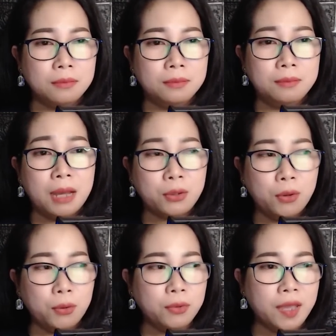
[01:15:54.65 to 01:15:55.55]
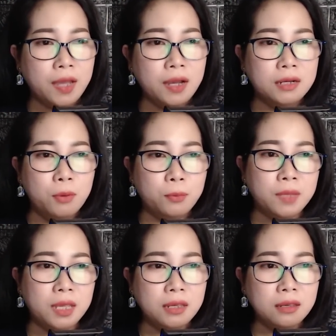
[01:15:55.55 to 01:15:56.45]
Bà cụ khẽ ừ một
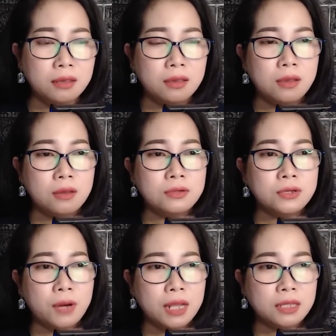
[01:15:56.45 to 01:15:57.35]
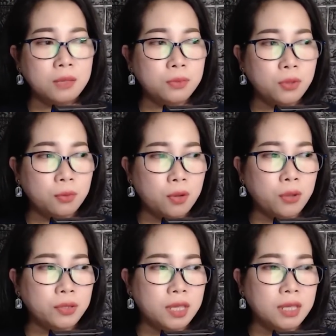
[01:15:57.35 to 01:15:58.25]
tiếng, rồi lại tiếp tục
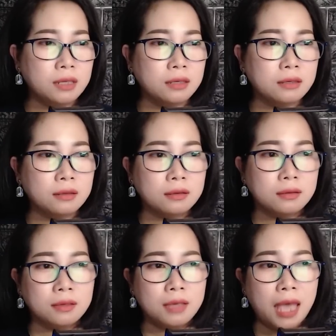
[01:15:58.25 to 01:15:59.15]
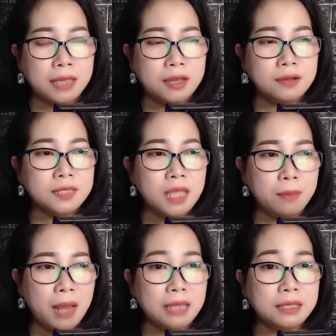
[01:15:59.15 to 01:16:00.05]
ngồi thiền. Hai chân xếp
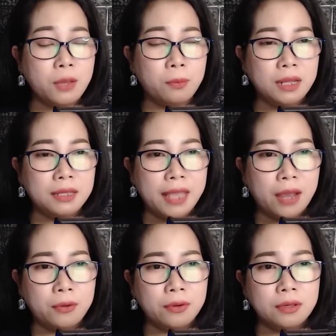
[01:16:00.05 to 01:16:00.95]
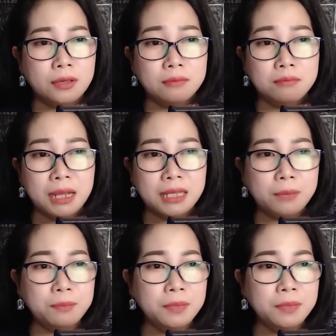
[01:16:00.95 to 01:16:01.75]
lại chồng lên nhau, mắt nhắm